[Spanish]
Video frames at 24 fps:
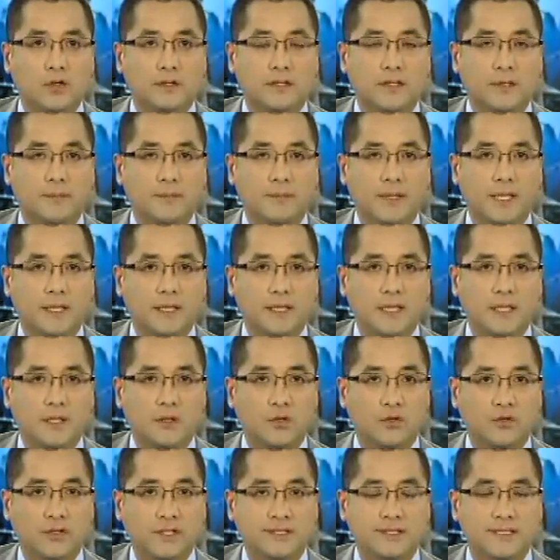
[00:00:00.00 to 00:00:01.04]
también de
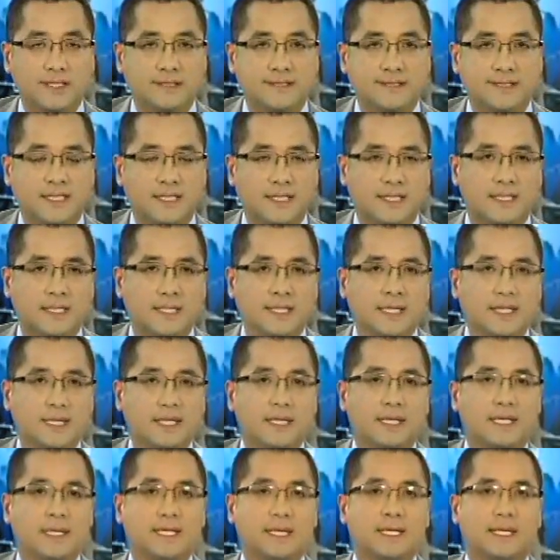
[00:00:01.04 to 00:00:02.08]
Noticias SER,
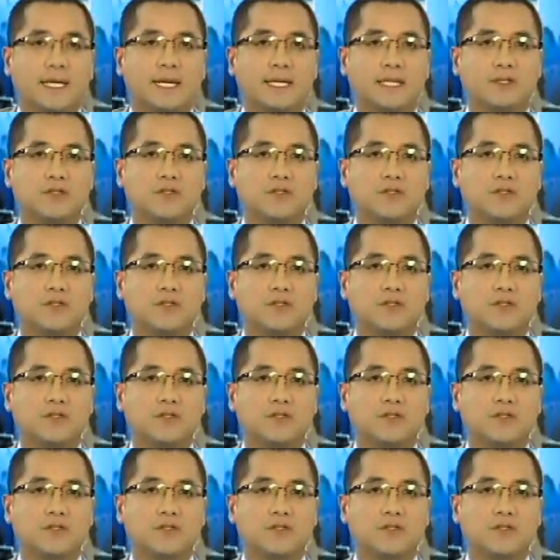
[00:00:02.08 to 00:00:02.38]
ha